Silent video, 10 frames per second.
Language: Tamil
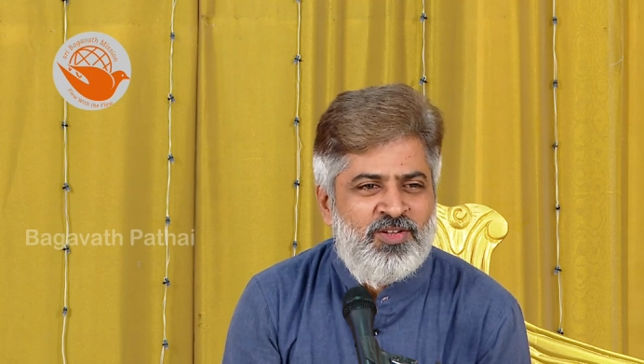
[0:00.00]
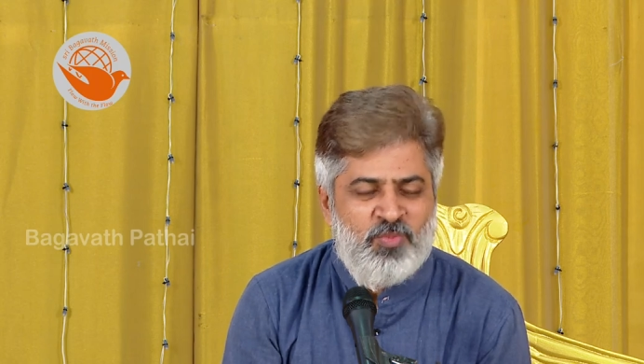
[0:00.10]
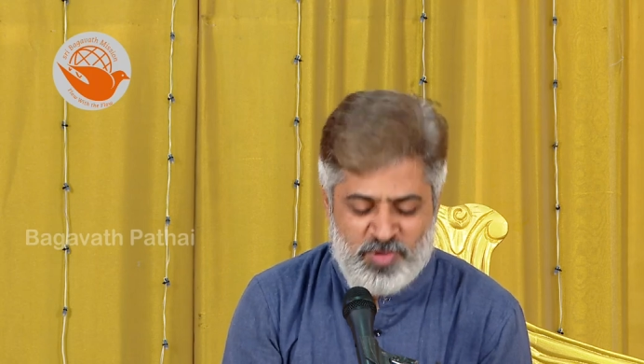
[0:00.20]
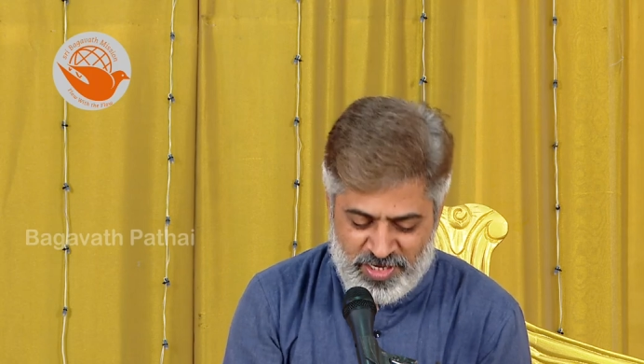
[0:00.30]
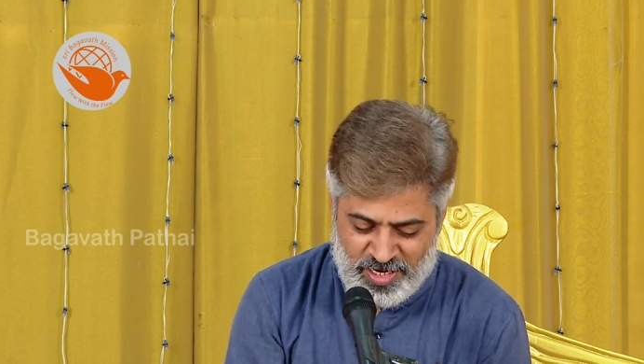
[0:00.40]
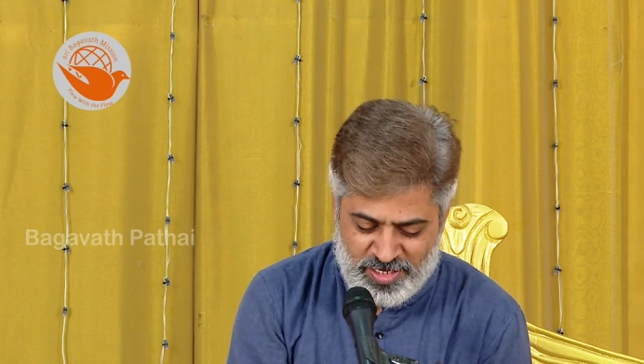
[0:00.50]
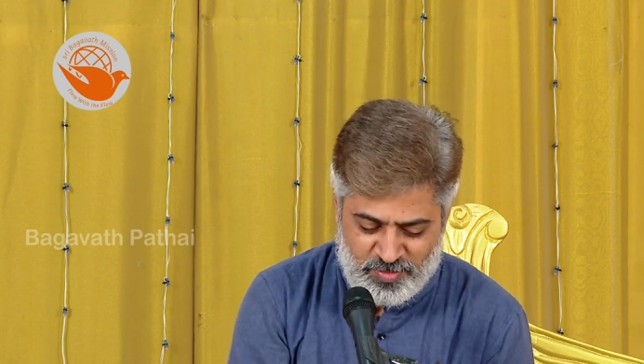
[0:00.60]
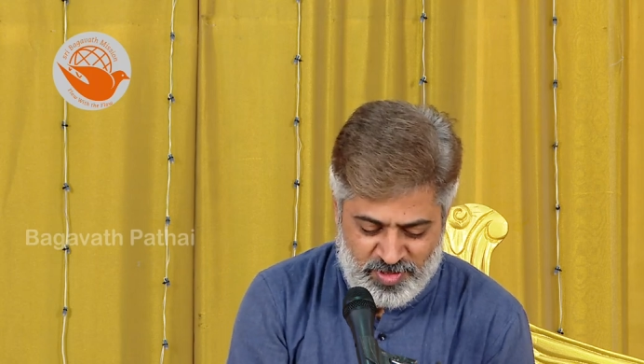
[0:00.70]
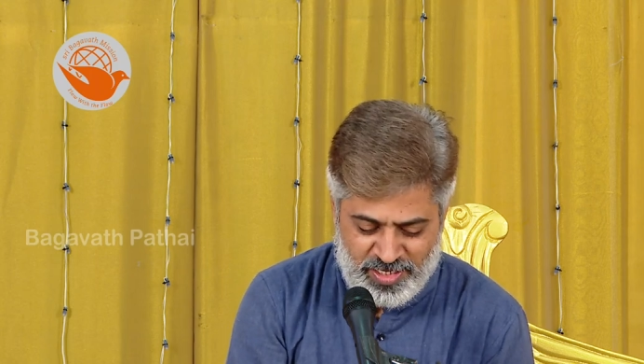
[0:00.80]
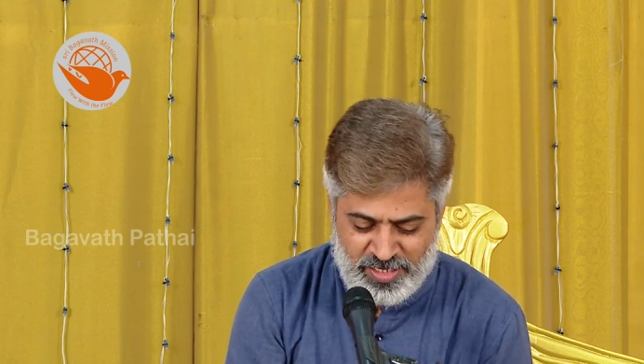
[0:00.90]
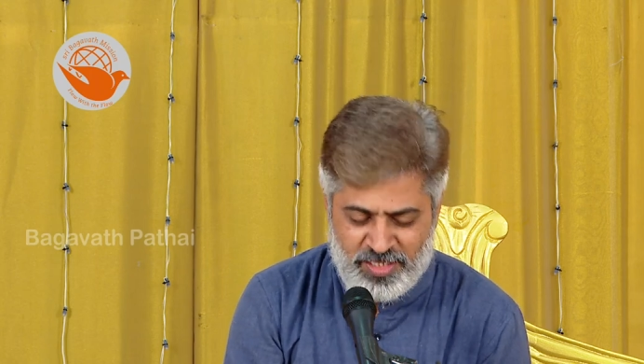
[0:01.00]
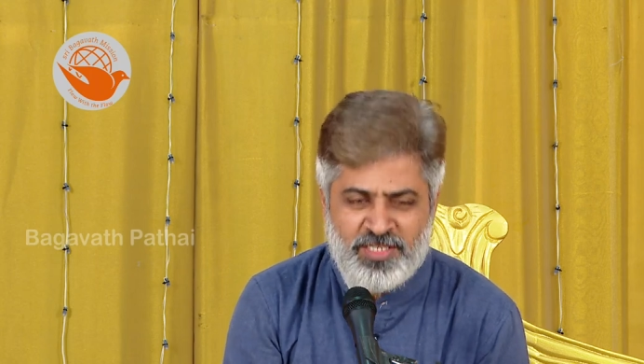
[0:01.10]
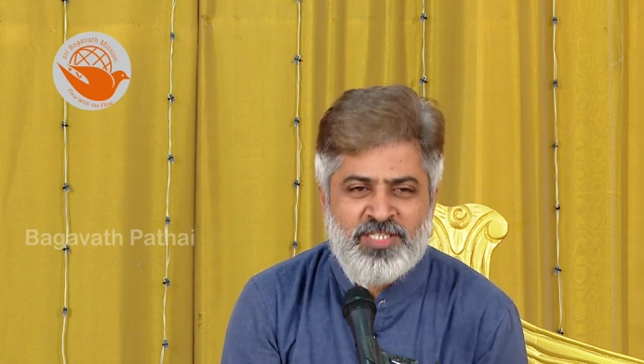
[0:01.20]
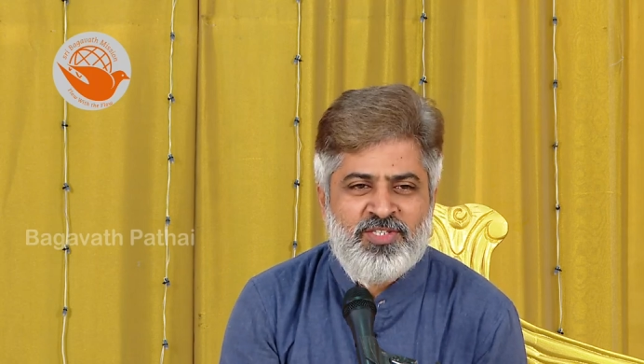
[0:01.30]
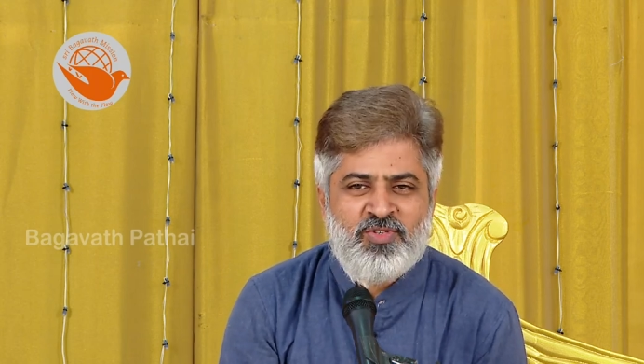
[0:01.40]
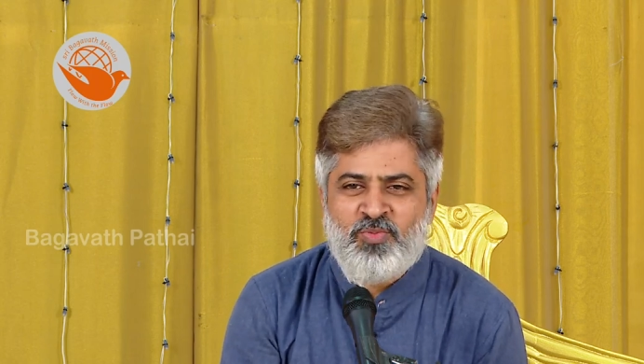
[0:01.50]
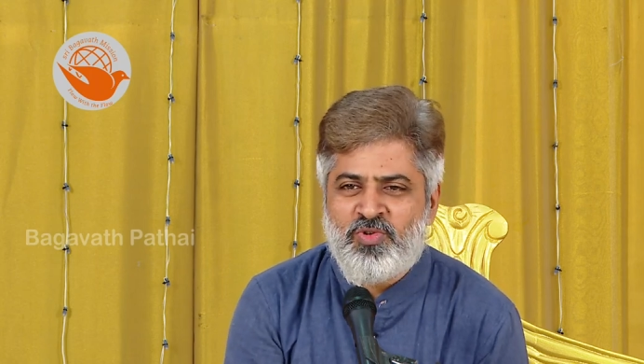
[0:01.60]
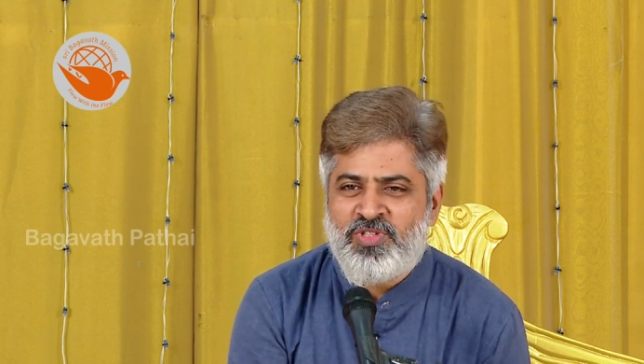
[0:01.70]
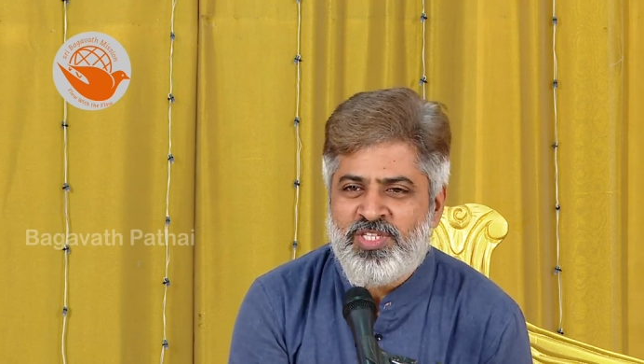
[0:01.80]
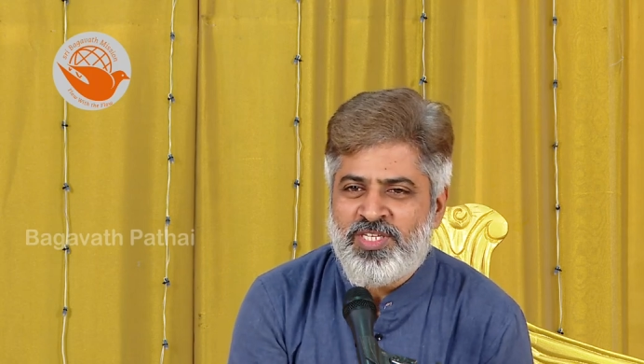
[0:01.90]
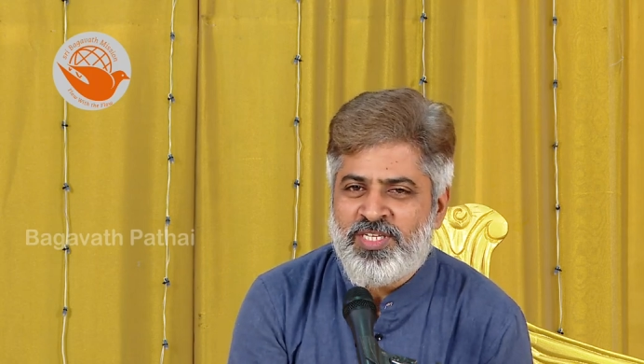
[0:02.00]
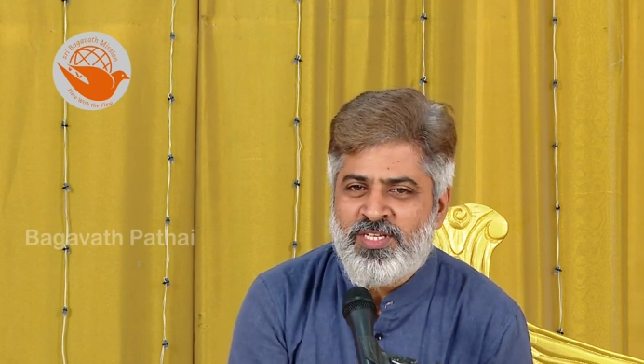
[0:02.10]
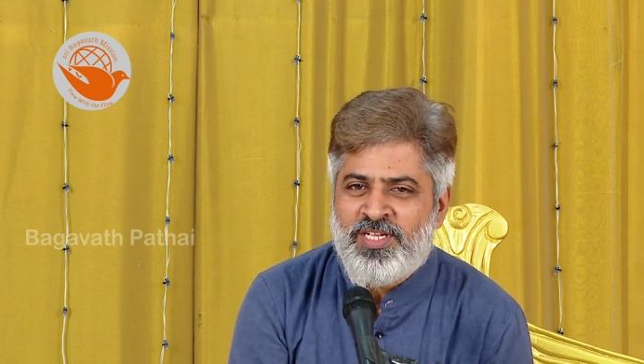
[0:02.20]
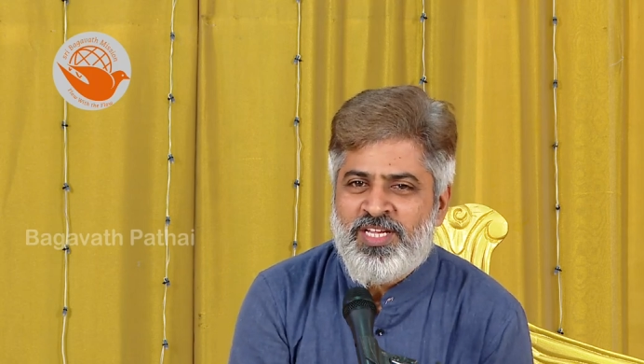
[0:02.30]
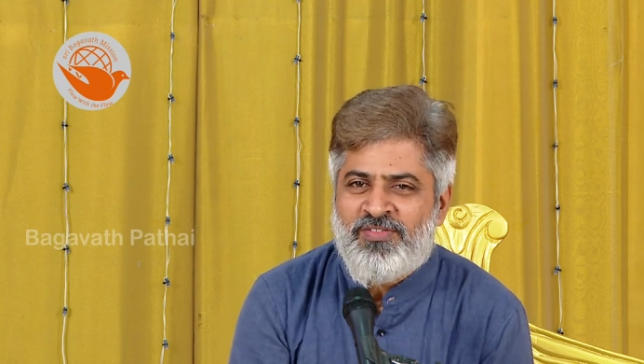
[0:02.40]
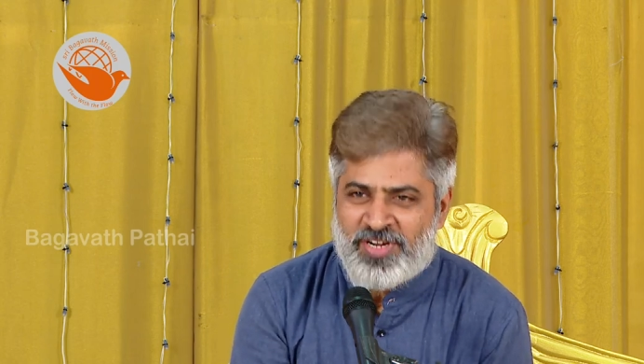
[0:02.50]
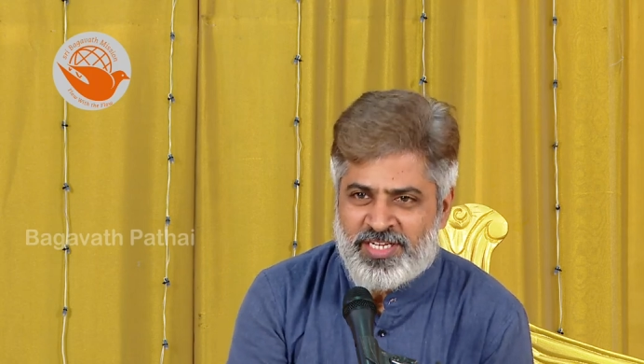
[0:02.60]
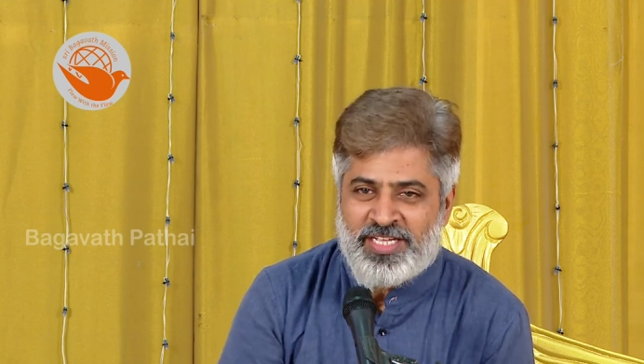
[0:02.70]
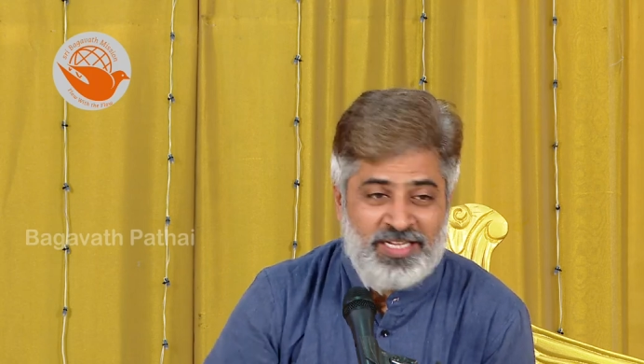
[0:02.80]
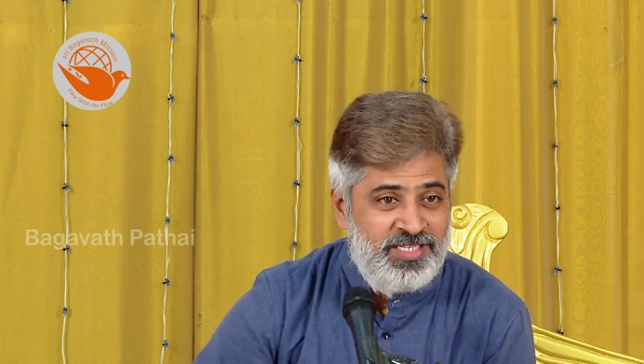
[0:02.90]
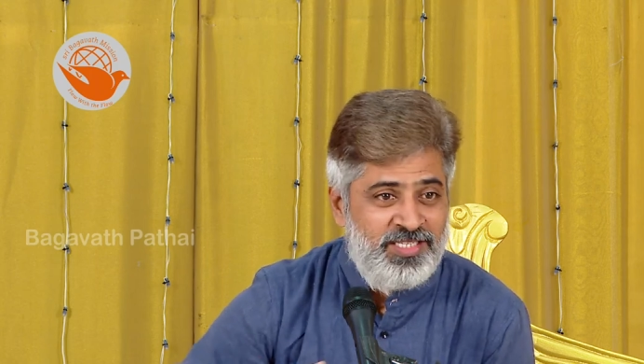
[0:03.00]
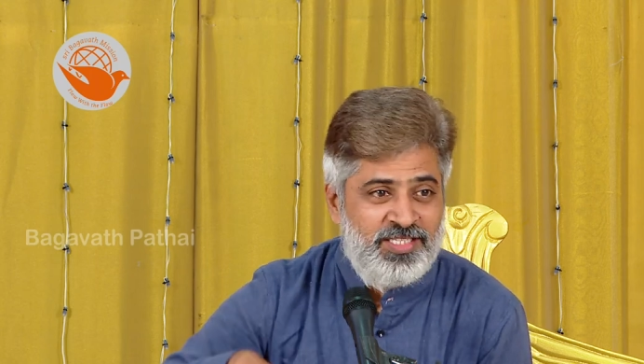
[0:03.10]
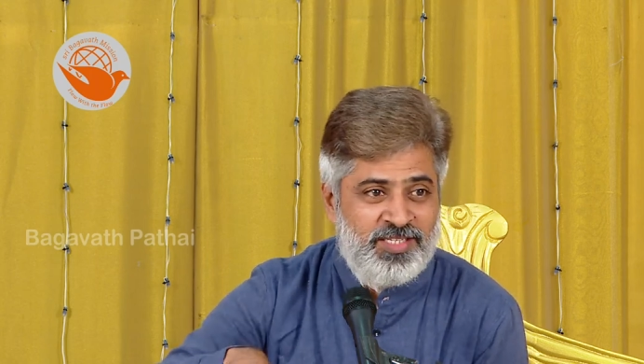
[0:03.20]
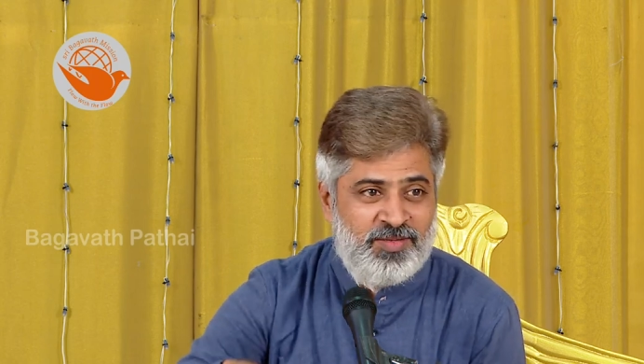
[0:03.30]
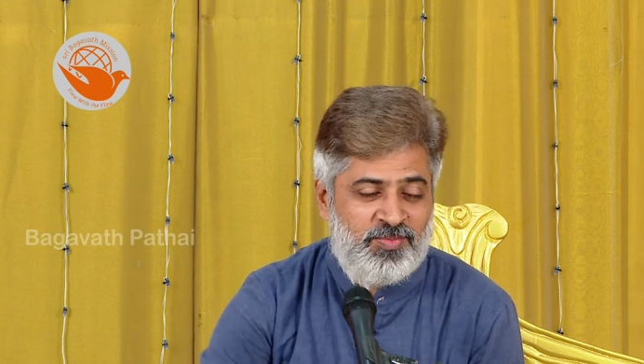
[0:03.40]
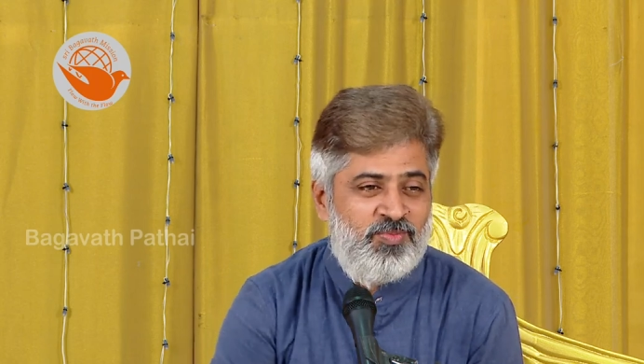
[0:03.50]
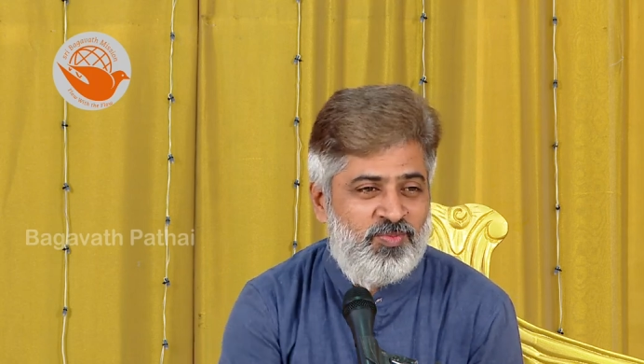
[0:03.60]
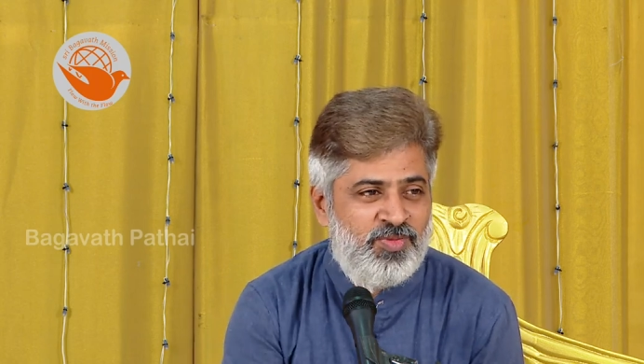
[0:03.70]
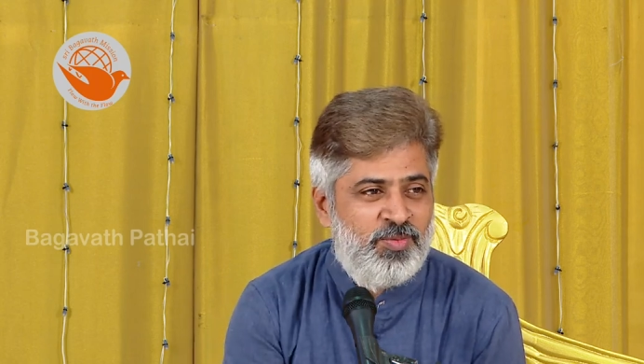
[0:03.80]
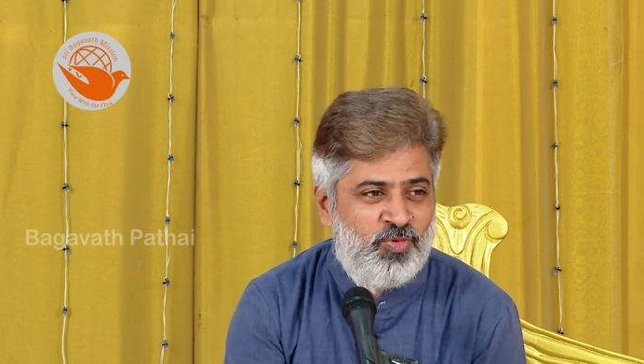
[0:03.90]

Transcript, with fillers: ரொம்ப ஞானம்னா என்னென்னு தெரிஞ்சுக்கணும் முக்தி இன்ஃபேக்ட் எனக்கு இந்த இந்த